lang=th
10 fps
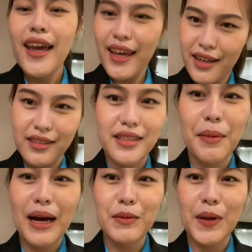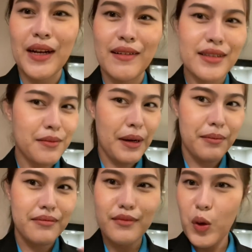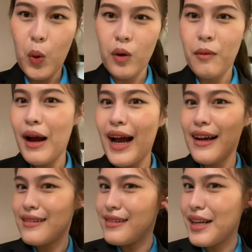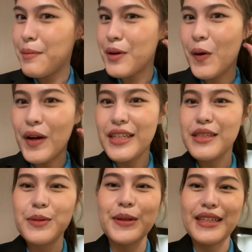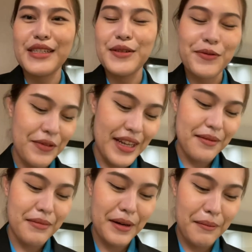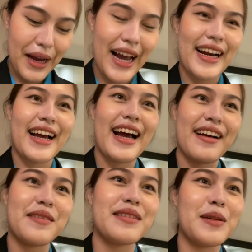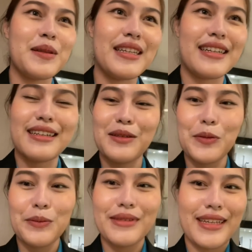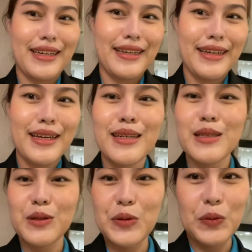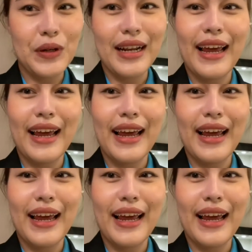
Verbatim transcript: เห็นสภาพตัวเองแล้วคือแบบงงมากคือเรียบร้อยที่สุดในชีวิตมากๆนะคะก็ต้องติดกระดุมใส่สูตรอะไร